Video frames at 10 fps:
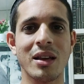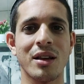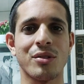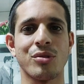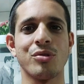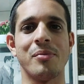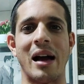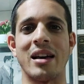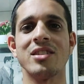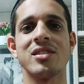e tudo
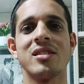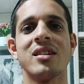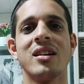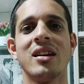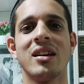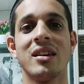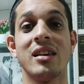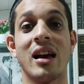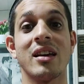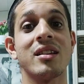mais.
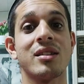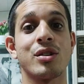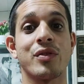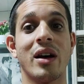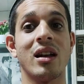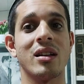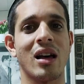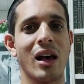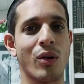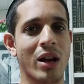E aí Deus
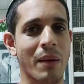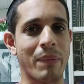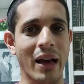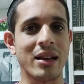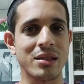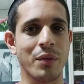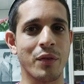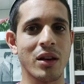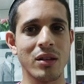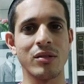fala: agora pega esse
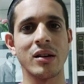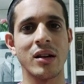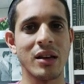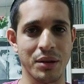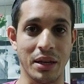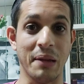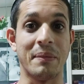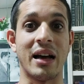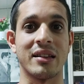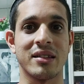filho e
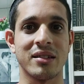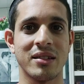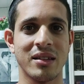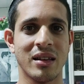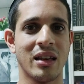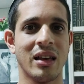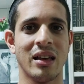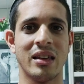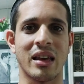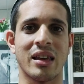mata.
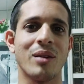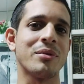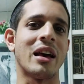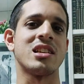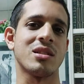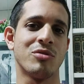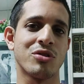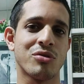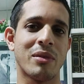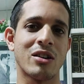E aqui é um teste
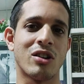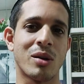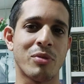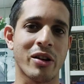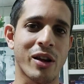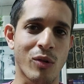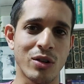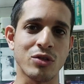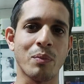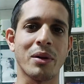muito maior, porque
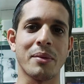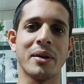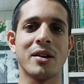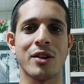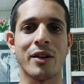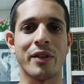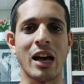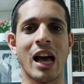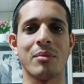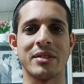enquanto o primeiro,
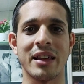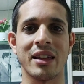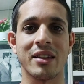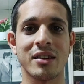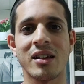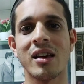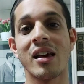Abraão, tem que